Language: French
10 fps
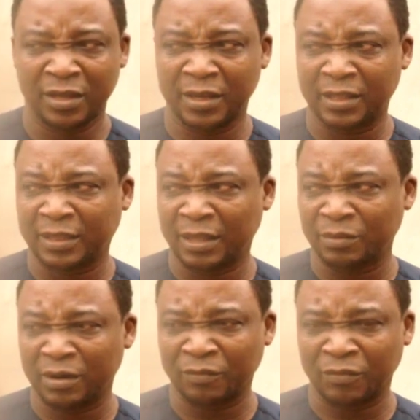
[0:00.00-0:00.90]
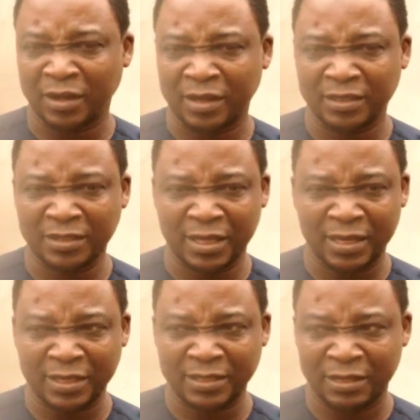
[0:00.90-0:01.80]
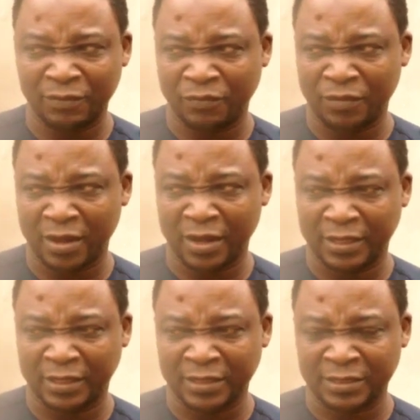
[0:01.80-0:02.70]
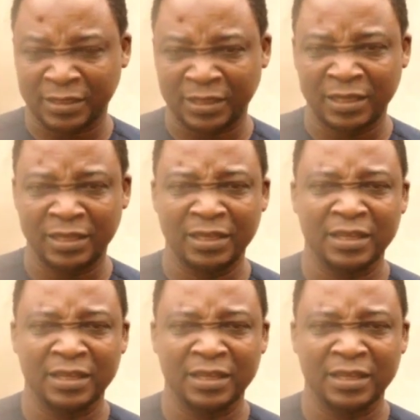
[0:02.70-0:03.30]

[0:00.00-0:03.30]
et l'état de la voie, ça laisse des fois à désirer.